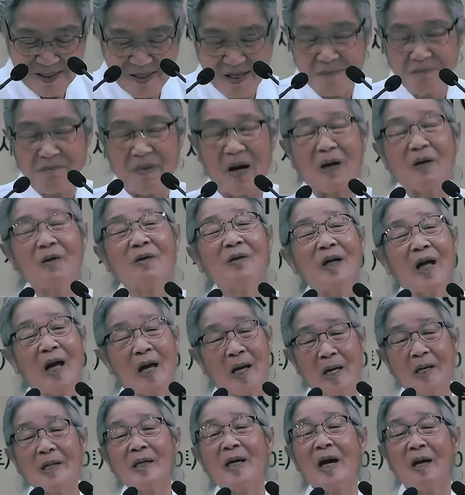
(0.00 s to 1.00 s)
바로
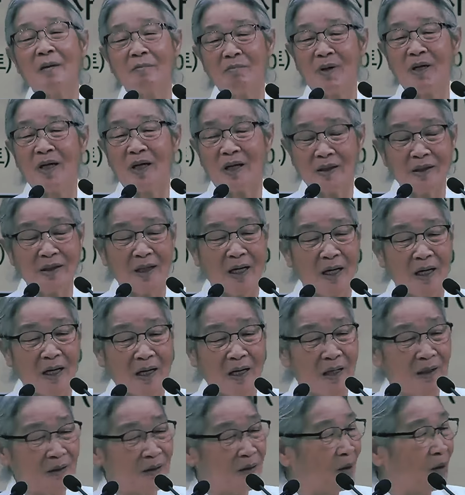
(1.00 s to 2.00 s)
나에게 한 말 아니냐.
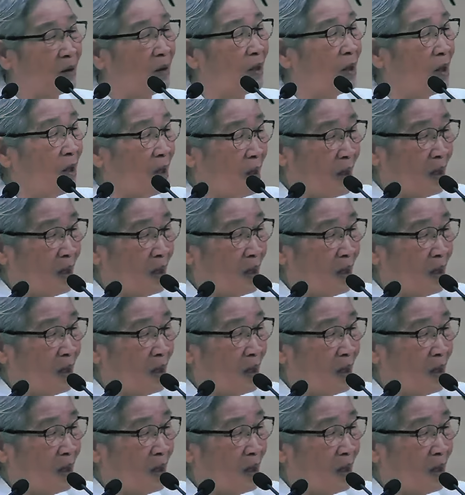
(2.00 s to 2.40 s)
너